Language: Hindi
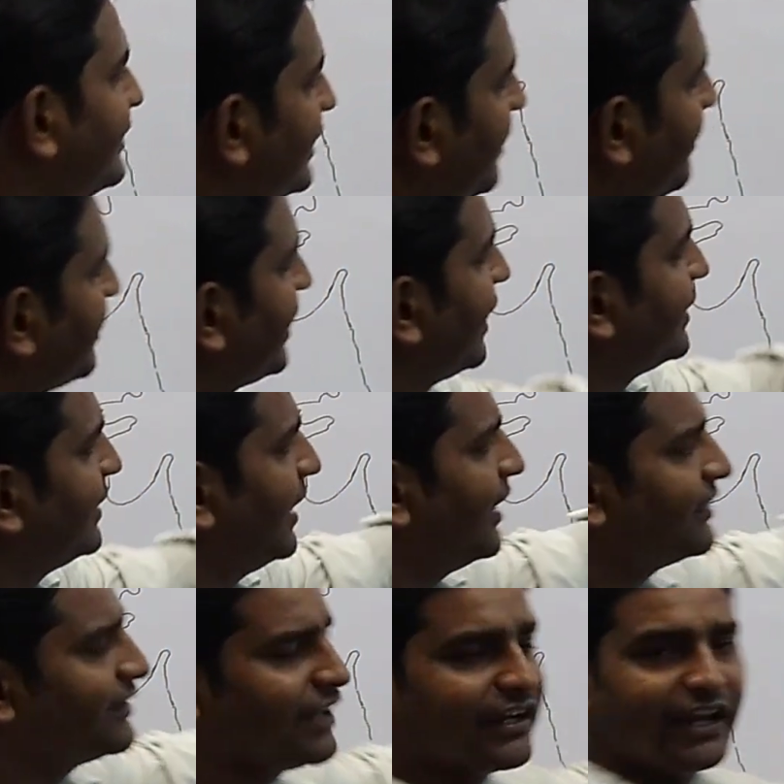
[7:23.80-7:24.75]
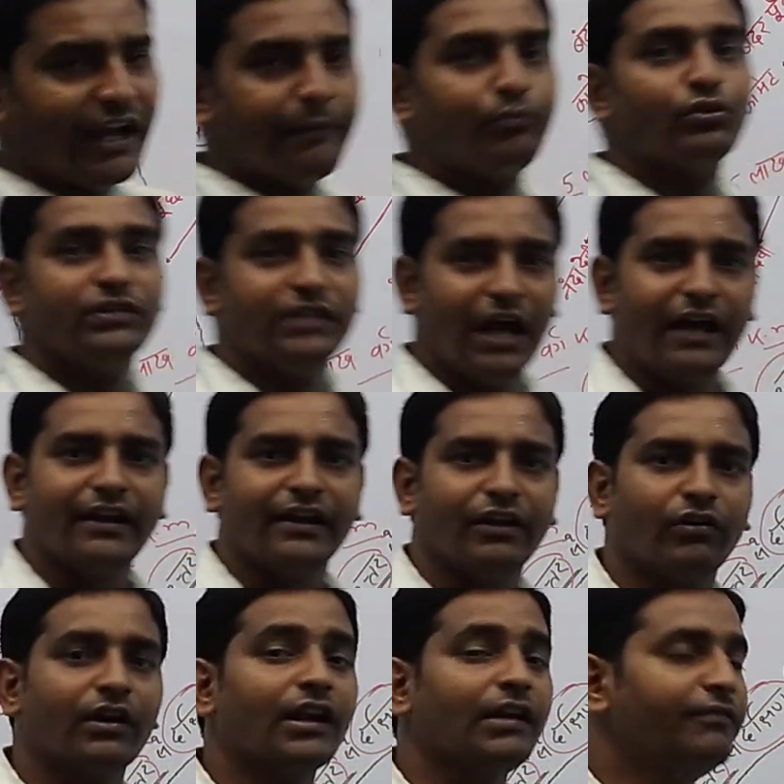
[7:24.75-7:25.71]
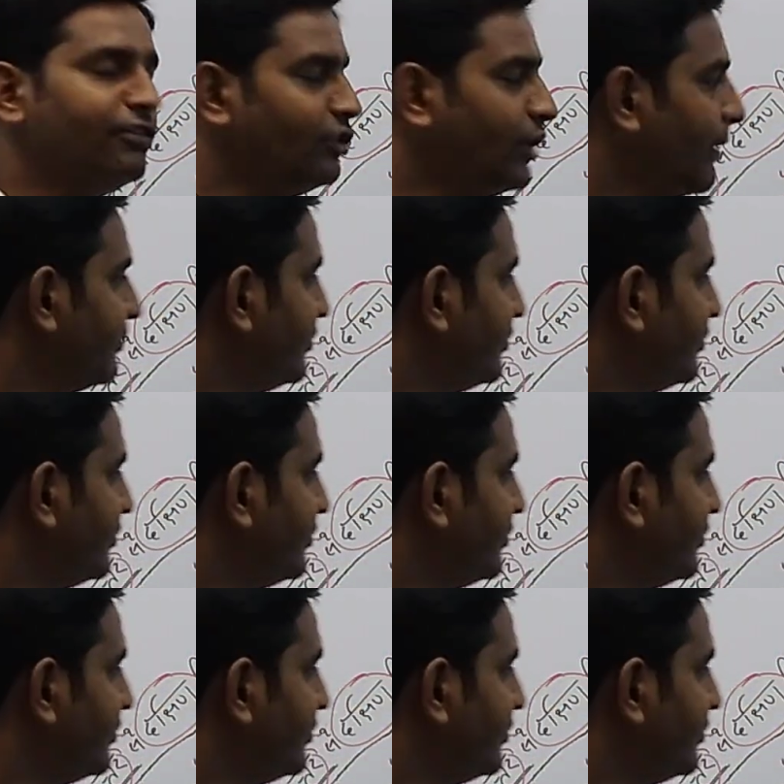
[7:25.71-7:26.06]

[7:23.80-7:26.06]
इसलिए बता दिया ताकि आपको ध्यान रहे और अगली वीडियो